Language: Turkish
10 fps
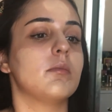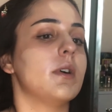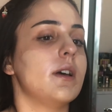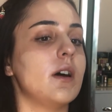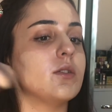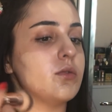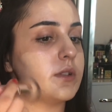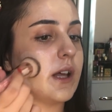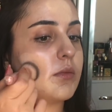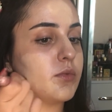Baya
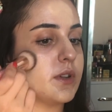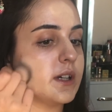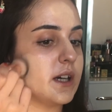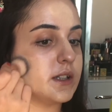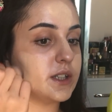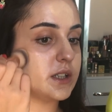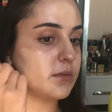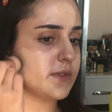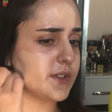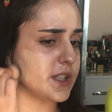güzel bu da
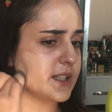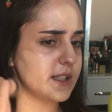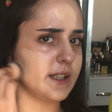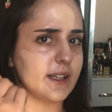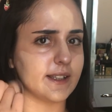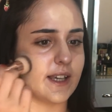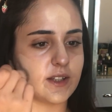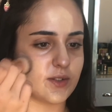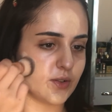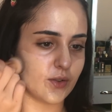karıştırma fırçası diye
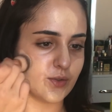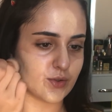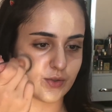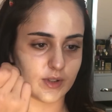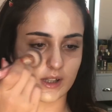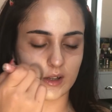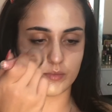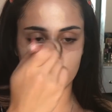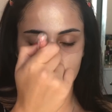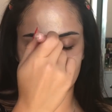geçiyor üstünde
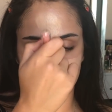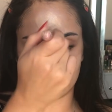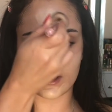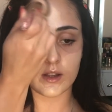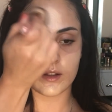kabın üstünde.